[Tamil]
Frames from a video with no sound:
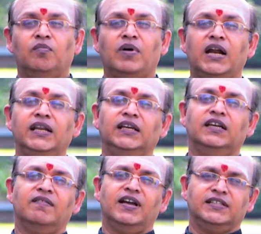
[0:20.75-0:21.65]
மாணிக்க
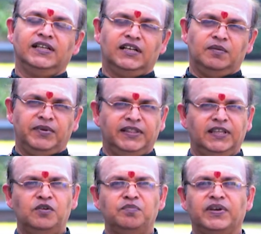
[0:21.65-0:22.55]
வாசகரை
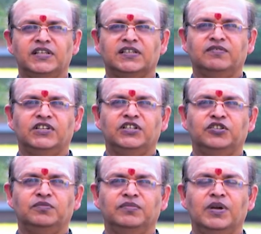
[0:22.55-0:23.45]
பற்றியும் பேச
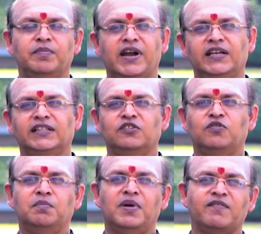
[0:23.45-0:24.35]
வேண்டும் மாணிக்
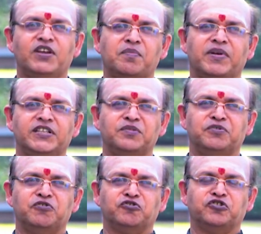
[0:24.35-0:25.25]
திருவம்பாவையை படித்த
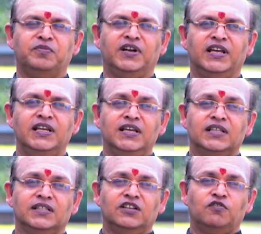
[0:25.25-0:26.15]
பிரயோசனம் இல்லை
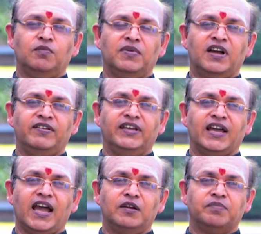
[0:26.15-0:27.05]
திருவம்பாவை
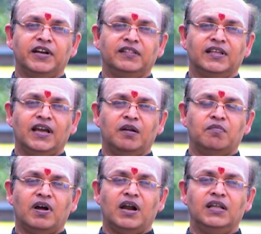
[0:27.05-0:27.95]
யார் படித்தார்
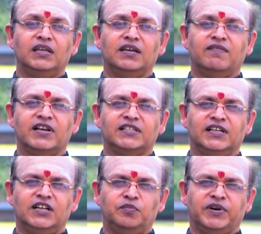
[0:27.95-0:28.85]
மாணிக்க
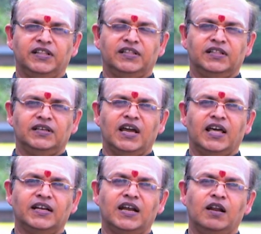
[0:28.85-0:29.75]
வாசகர் படித்தது
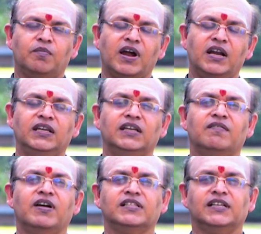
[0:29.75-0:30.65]
அதனால் மாணிக்க
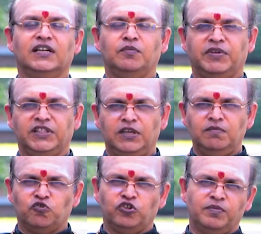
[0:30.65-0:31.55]
வாசகரை
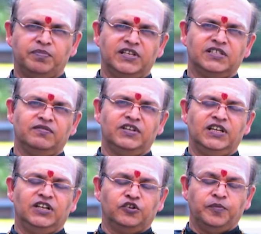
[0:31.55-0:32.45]
பற்றியும் கொஞ்சம் பேச வேண்டி
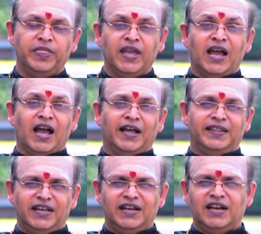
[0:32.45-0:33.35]
இருக்கும்
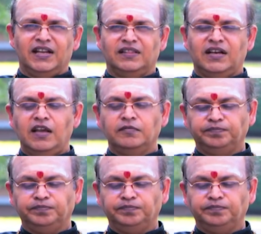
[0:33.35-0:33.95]
அதே நேரத்தில்